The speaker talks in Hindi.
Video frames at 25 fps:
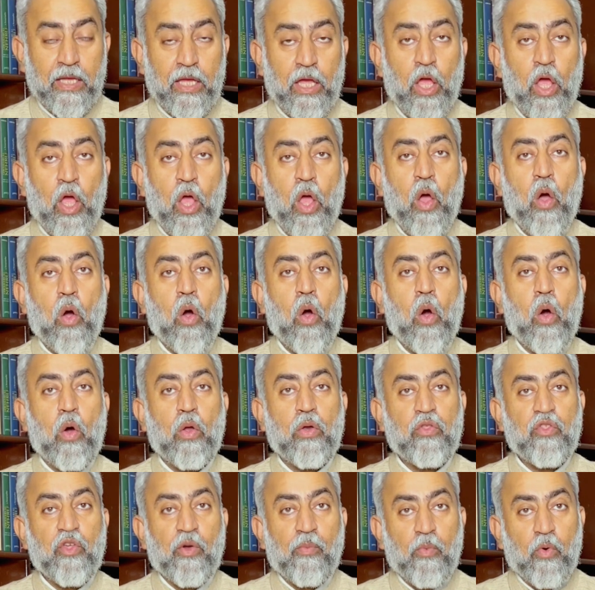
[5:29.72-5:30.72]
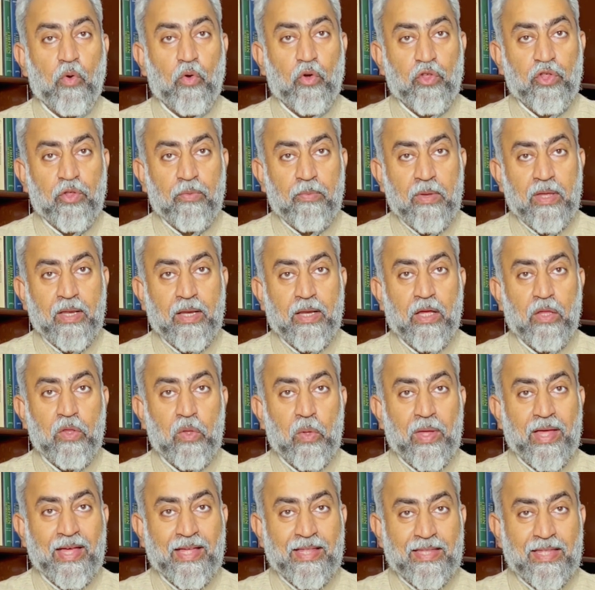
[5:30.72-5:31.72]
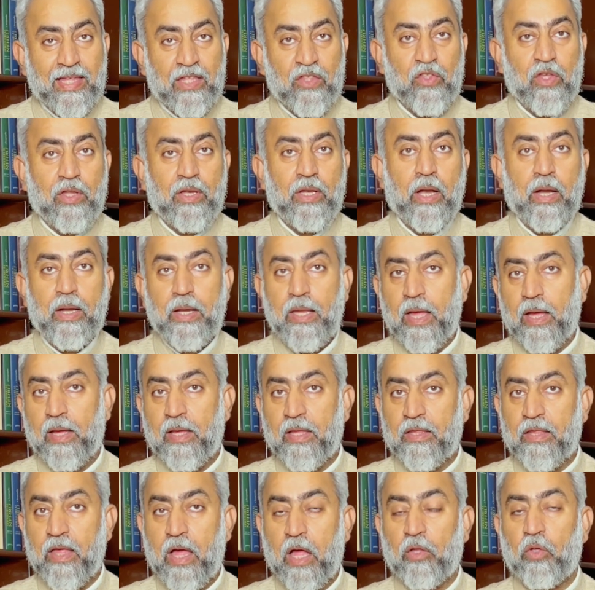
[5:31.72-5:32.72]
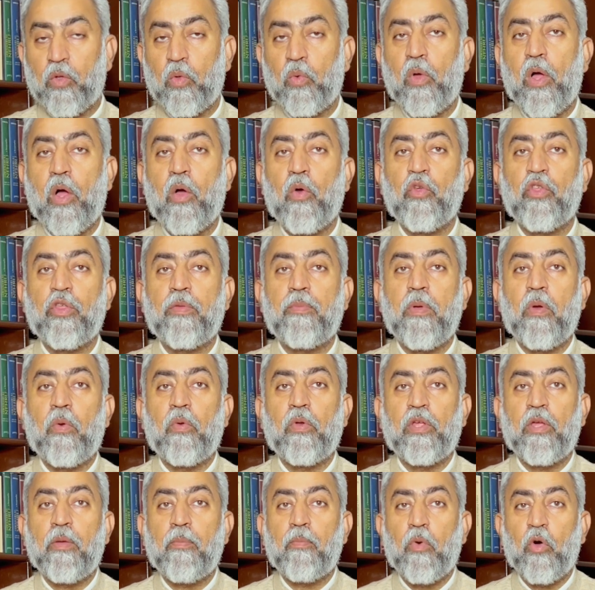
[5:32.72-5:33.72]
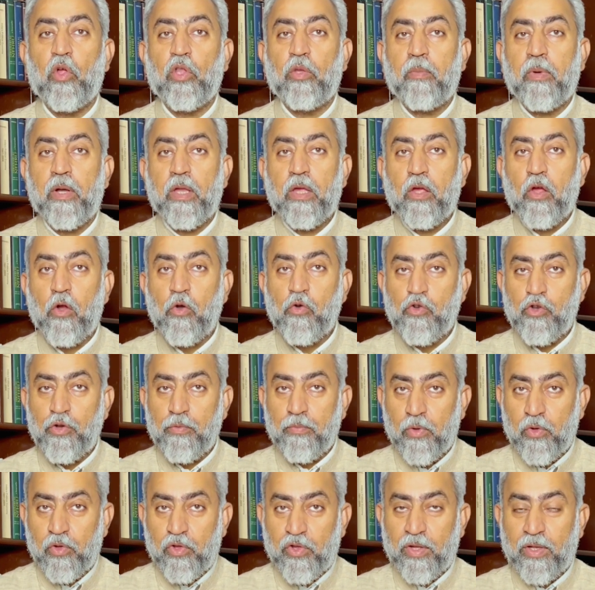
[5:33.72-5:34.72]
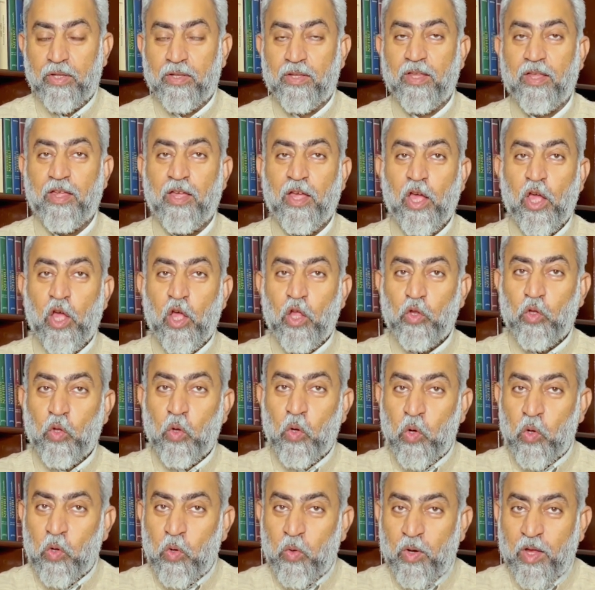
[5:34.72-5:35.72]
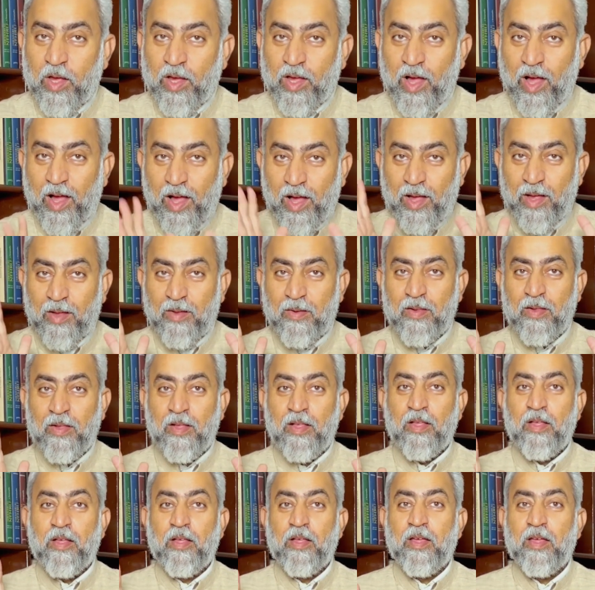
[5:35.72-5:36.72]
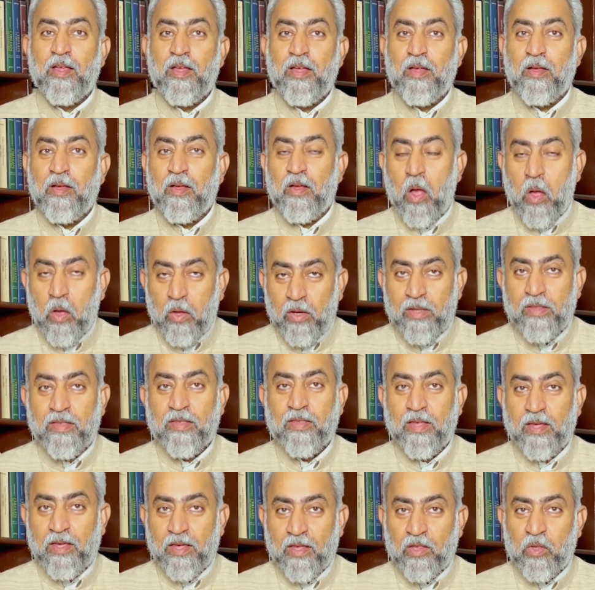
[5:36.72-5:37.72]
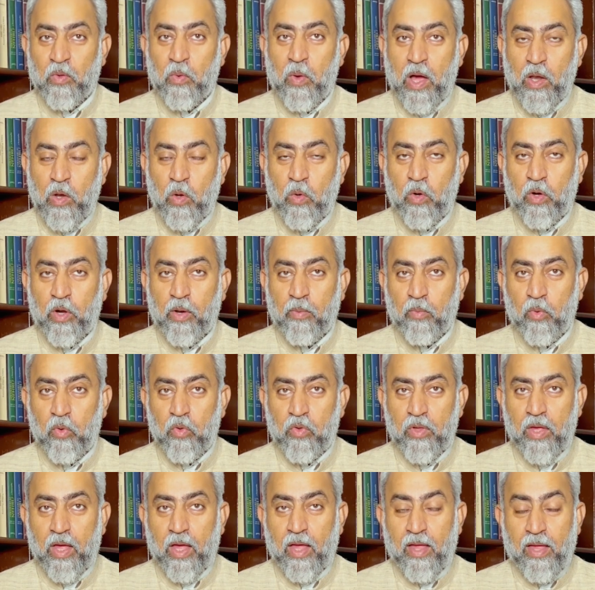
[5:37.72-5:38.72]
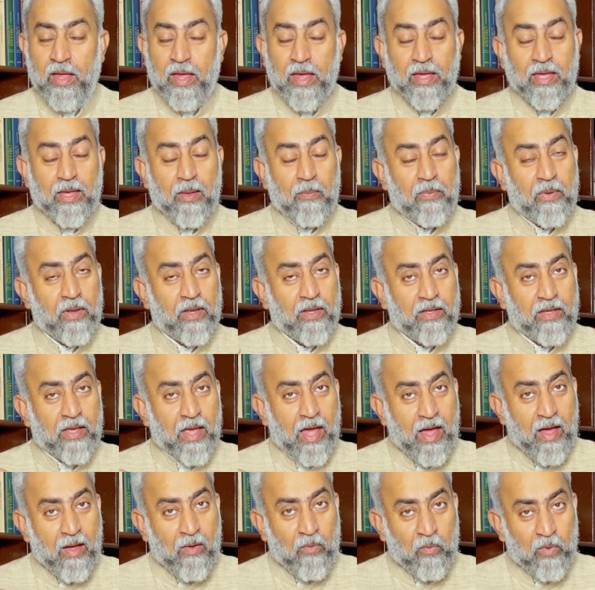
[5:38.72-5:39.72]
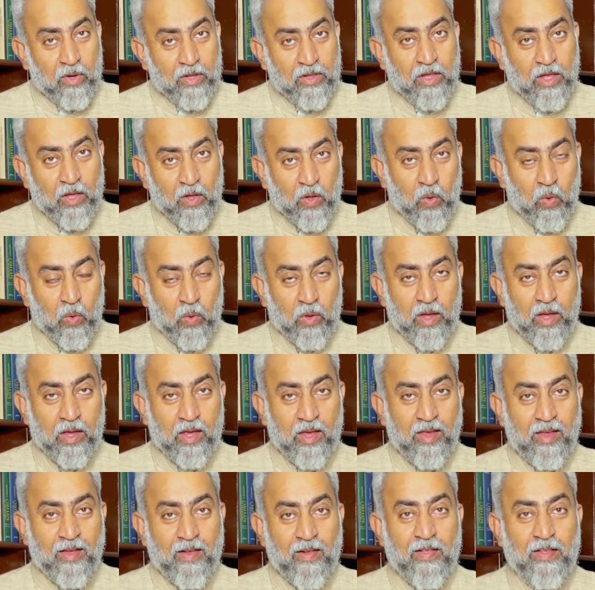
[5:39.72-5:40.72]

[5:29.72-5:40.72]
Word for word: थे और जम्मू कश्मीर का जो एक्सेशन इंडिया के साथ हुआ उसमें उनकी बहुत बड़ी कंट्रीब्यूशन थी तो उन्होंने कहा कांग्रेस से ये सवाल उन्होंने पूछा कि फिर क्या वजह हो गई